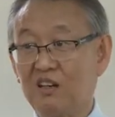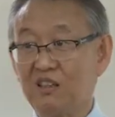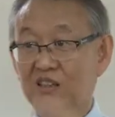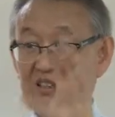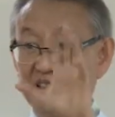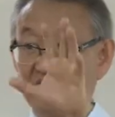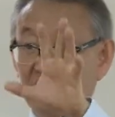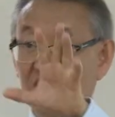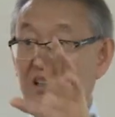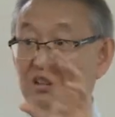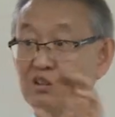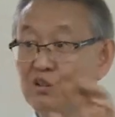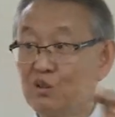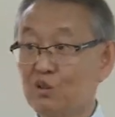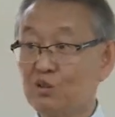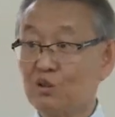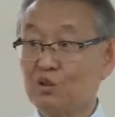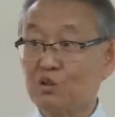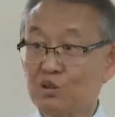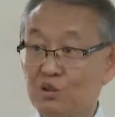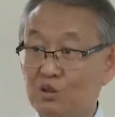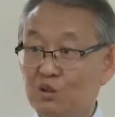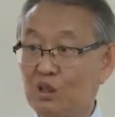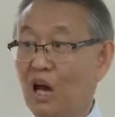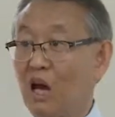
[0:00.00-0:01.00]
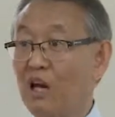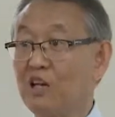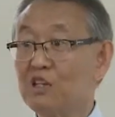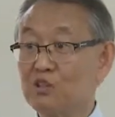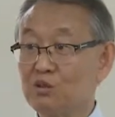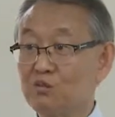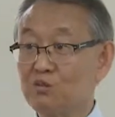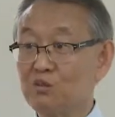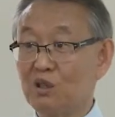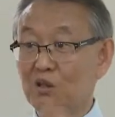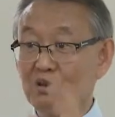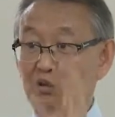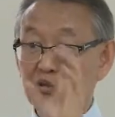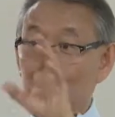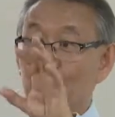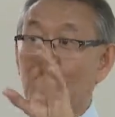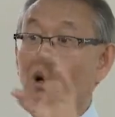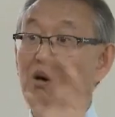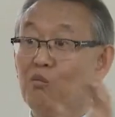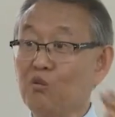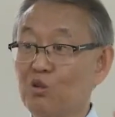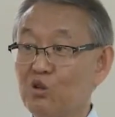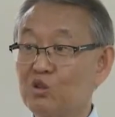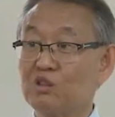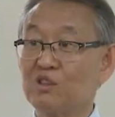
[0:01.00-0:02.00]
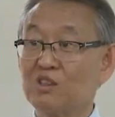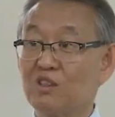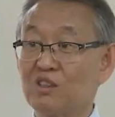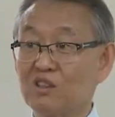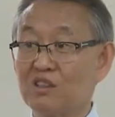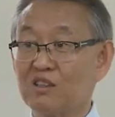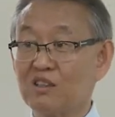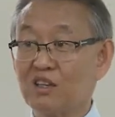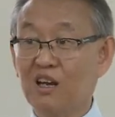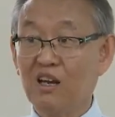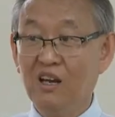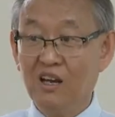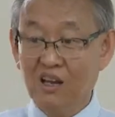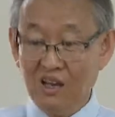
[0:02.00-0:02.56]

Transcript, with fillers: 세 가지 요소 거기 다 있습니다. 누가 무엇을 어떻게.